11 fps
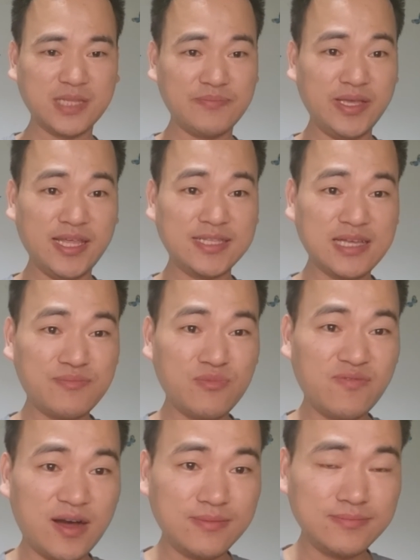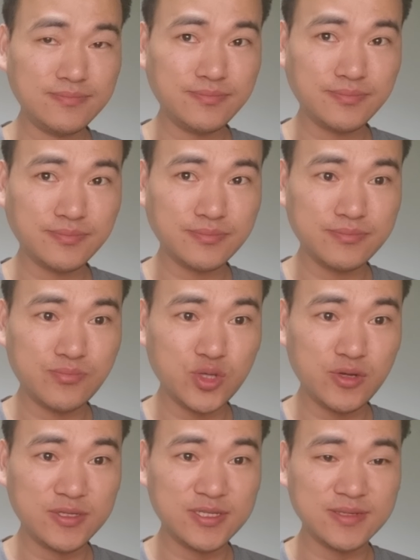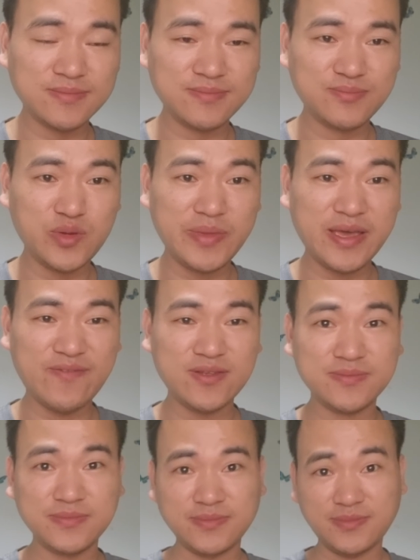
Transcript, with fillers: 每天在磨房磨豆子、磨面粉，